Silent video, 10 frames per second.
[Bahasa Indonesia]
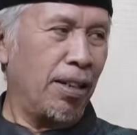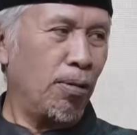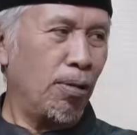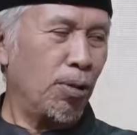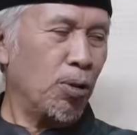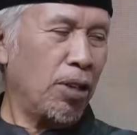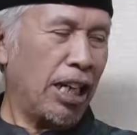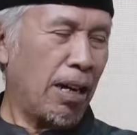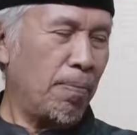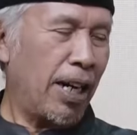Hulu
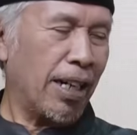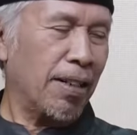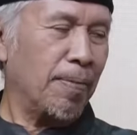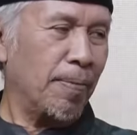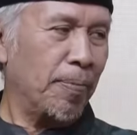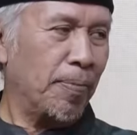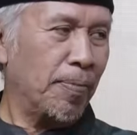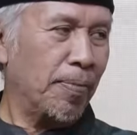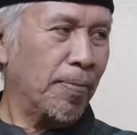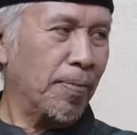Sungai Kampar. Di Hulu Sungai
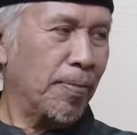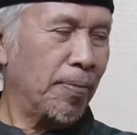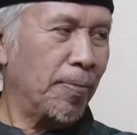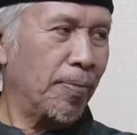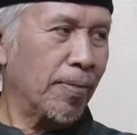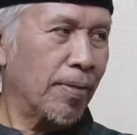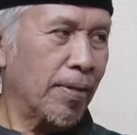Kampar. Hmm. Nah,